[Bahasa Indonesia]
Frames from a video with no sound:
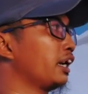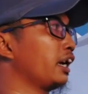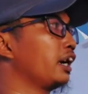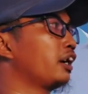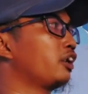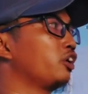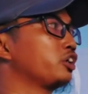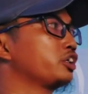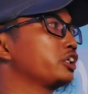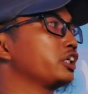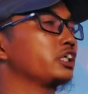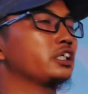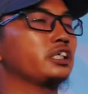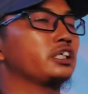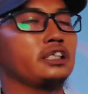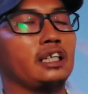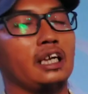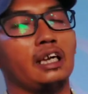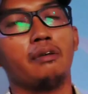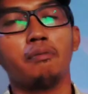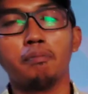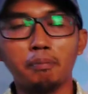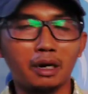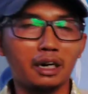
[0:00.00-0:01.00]
dengan
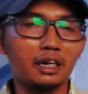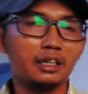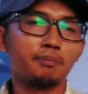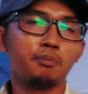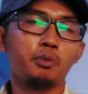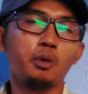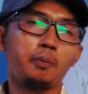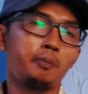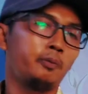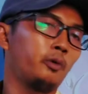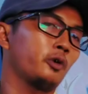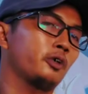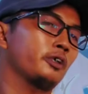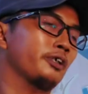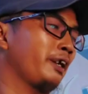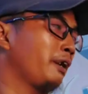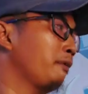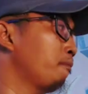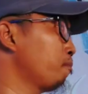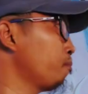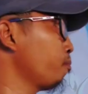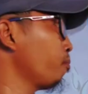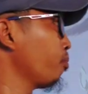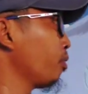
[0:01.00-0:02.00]
dosisnya per
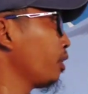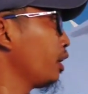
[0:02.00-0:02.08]
pupuknya.